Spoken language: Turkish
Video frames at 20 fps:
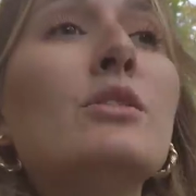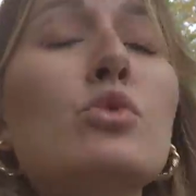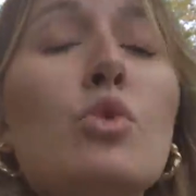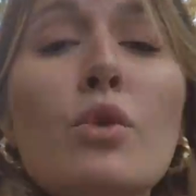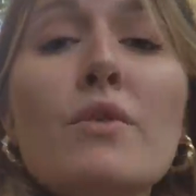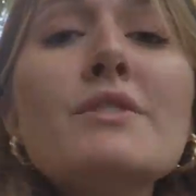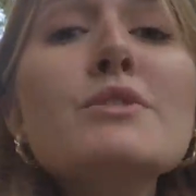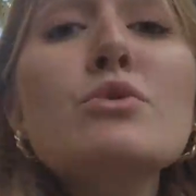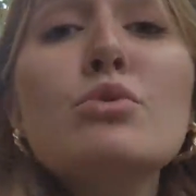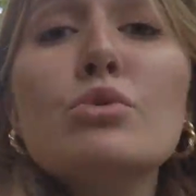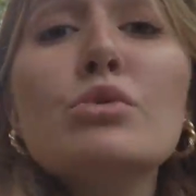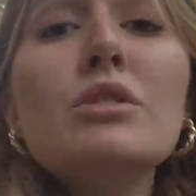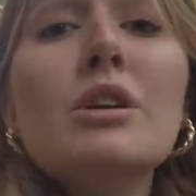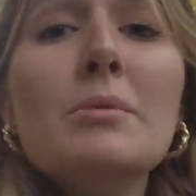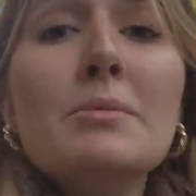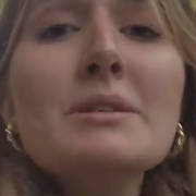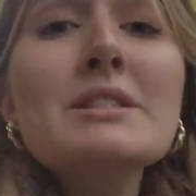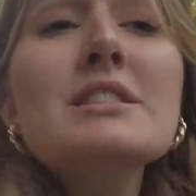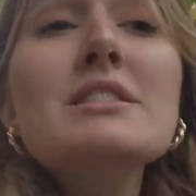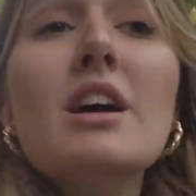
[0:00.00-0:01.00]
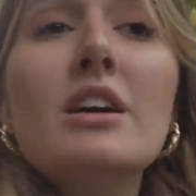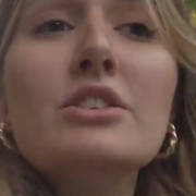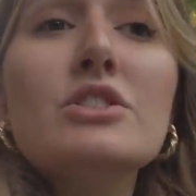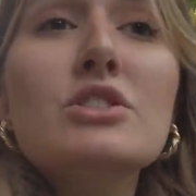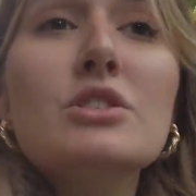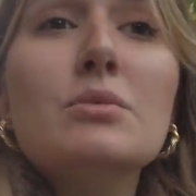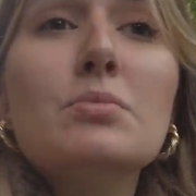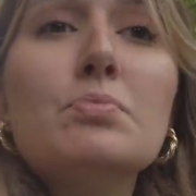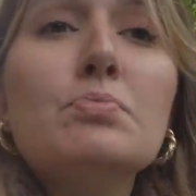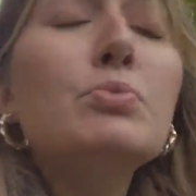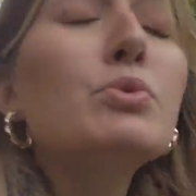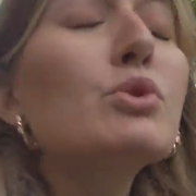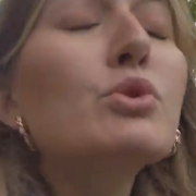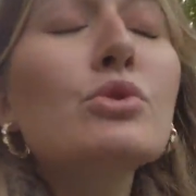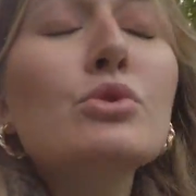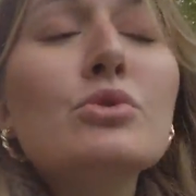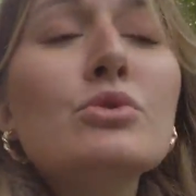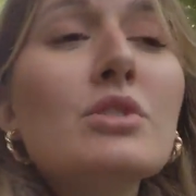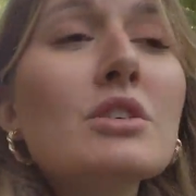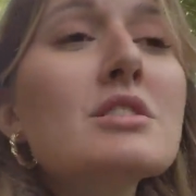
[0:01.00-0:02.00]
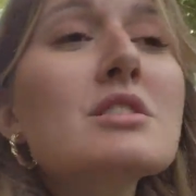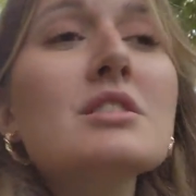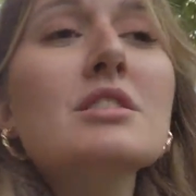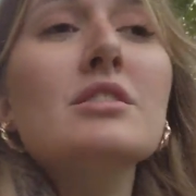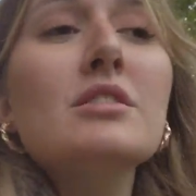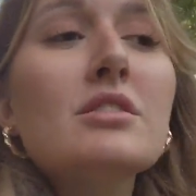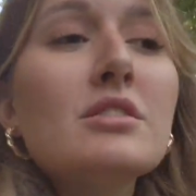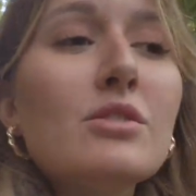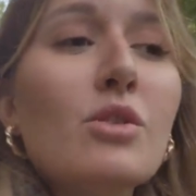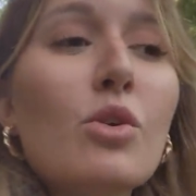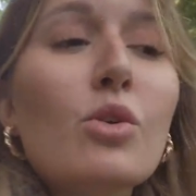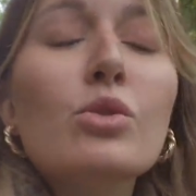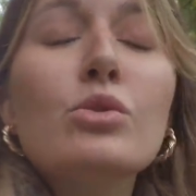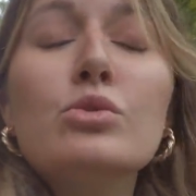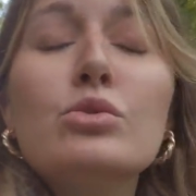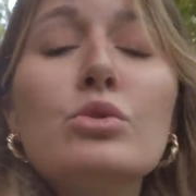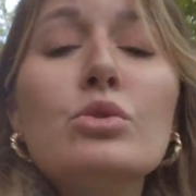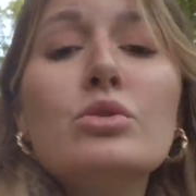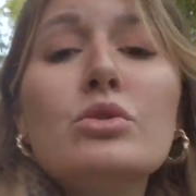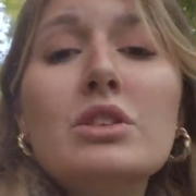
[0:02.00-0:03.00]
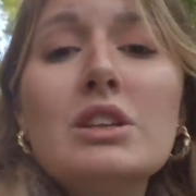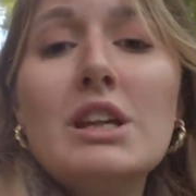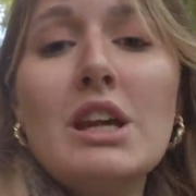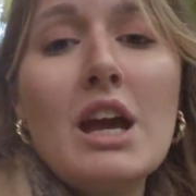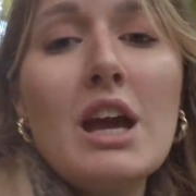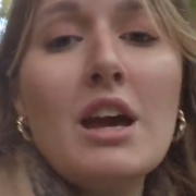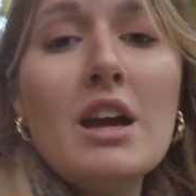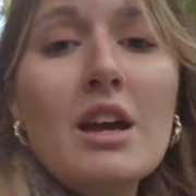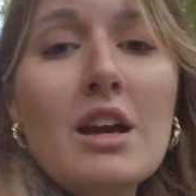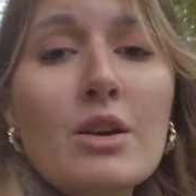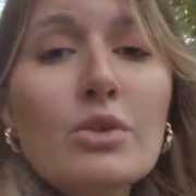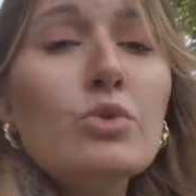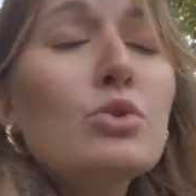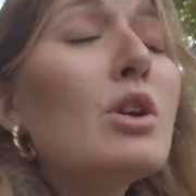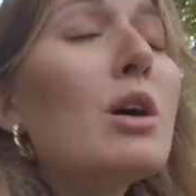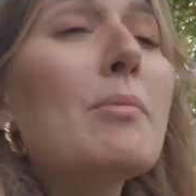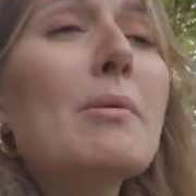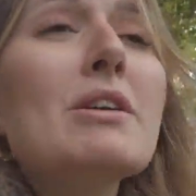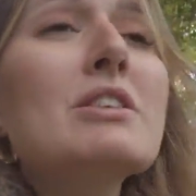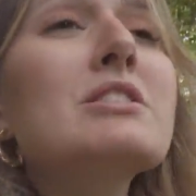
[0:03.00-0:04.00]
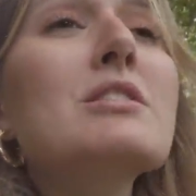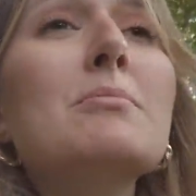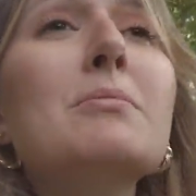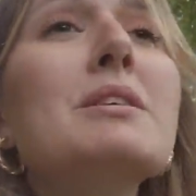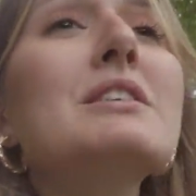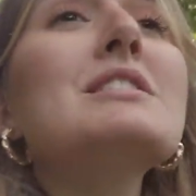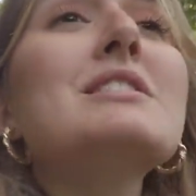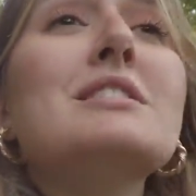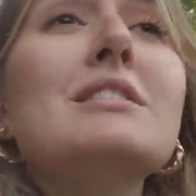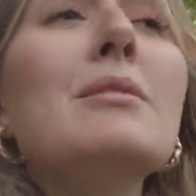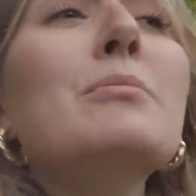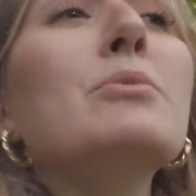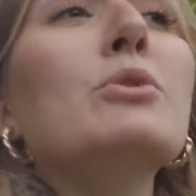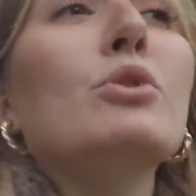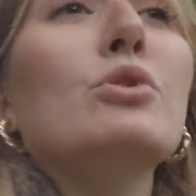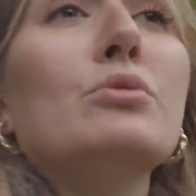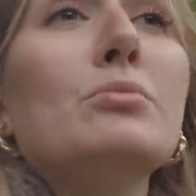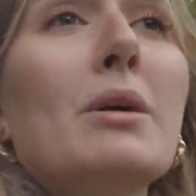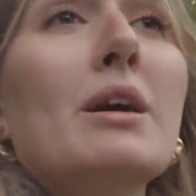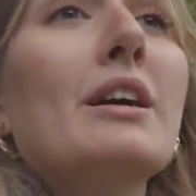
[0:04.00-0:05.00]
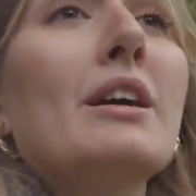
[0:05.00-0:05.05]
döviz uygulamasını açıp bugün nasıl oldu diye güne başlamak istemiyorum